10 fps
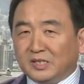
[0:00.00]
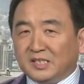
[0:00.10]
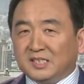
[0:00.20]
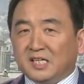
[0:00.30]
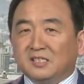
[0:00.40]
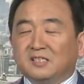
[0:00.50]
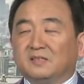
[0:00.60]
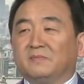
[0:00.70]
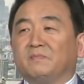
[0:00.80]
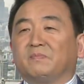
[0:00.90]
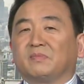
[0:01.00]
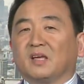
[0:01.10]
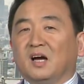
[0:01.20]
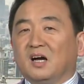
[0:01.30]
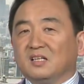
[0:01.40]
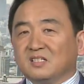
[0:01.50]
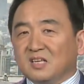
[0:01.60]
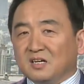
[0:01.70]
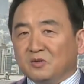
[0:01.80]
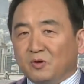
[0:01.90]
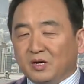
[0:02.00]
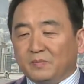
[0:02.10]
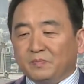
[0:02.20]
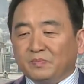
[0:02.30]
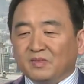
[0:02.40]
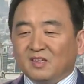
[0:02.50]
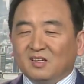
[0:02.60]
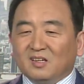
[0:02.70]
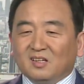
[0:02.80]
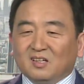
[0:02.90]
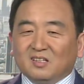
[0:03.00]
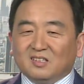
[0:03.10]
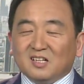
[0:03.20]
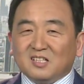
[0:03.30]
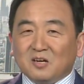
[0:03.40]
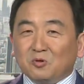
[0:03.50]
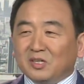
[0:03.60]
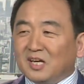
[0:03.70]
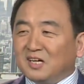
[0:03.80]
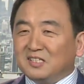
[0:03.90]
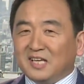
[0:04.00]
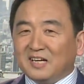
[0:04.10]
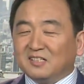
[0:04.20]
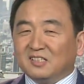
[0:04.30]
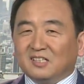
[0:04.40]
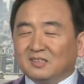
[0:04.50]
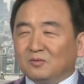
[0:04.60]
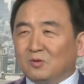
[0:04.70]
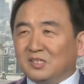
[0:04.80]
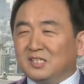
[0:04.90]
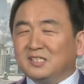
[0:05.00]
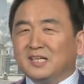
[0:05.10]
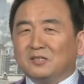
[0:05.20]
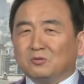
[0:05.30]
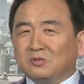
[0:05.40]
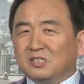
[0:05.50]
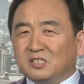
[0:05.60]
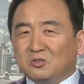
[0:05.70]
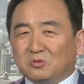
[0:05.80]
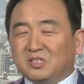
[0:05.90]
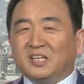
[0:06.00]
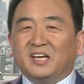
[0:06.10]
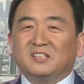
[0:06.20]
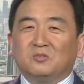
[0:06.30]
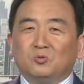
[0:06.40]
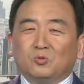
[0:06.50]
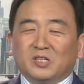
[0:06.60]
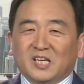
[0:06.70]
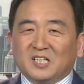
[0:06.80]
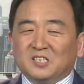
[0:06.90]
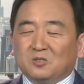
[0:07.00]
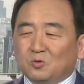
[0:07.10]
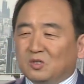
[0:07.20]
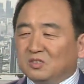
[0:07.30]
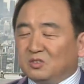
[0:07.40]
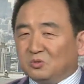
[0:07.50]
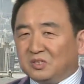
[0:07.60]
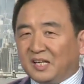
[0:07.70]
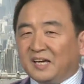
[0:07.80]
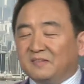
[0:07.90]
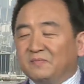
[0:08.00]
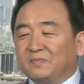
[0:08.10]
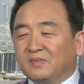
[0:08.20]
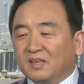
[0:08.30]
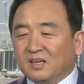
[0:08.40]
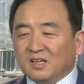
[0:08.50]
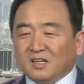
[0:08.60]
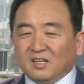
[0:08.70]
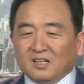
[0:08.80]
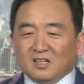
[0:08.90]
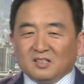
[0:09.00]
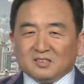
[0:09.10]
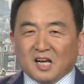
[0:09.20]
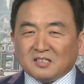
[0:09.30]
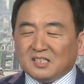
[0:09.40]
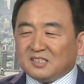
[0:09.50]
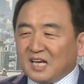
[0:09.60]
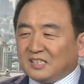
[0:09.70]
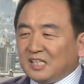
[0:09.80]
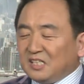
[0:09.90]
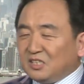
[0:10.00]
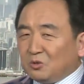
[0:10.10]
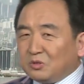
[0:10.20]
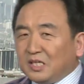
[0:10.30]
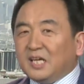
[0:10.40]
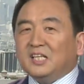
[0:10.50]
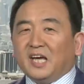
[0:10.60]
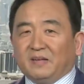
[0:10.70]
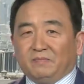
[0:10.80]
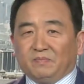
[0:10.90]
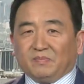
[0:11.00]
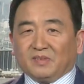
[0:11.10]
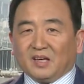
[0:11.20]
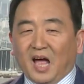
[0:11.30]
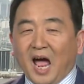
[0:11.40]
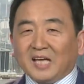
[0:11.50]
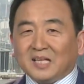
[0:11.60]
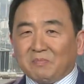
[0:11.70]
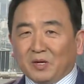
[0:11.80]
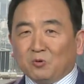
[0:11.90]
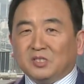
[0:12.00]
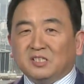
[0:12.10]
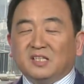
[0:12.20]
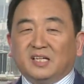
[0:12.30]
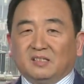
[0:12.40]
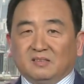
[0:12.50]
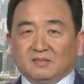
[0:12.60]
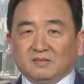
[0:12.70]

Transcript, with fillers: 地签证，啊，三个月。那三个月他很严格的，我印象中是九十天。如果严格说，九十天。当你在第九十一天还在美国境内呢，